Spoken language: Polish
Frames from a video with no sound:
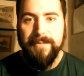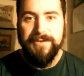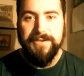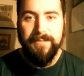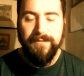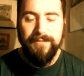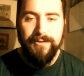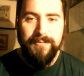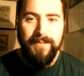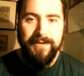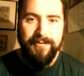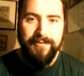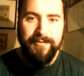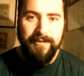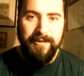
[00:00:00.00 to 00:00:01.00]
można powiedzieć,
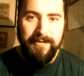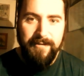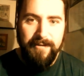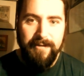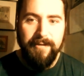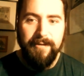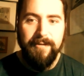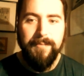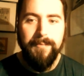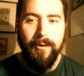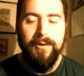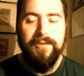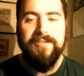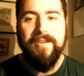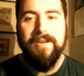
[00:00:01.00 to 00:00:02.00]
matce e,
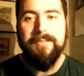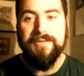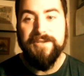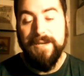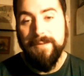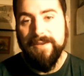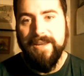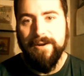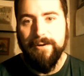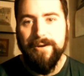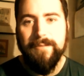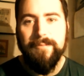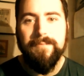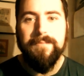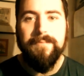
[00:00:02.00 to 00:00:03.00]
Polce, przynajmniej tak
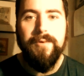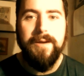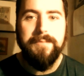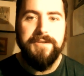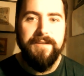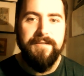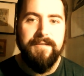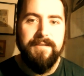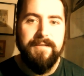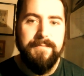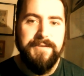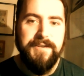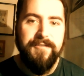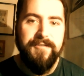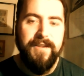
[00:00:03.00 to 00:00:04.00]
ona była przed, e,
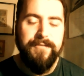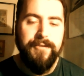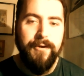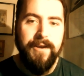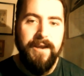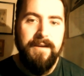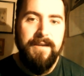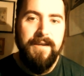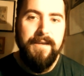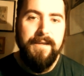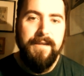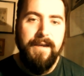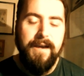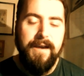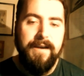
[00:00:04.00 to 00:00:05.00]
przedstawiona,
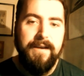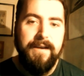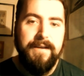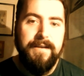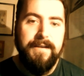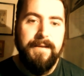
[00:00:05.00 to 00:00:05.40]
e,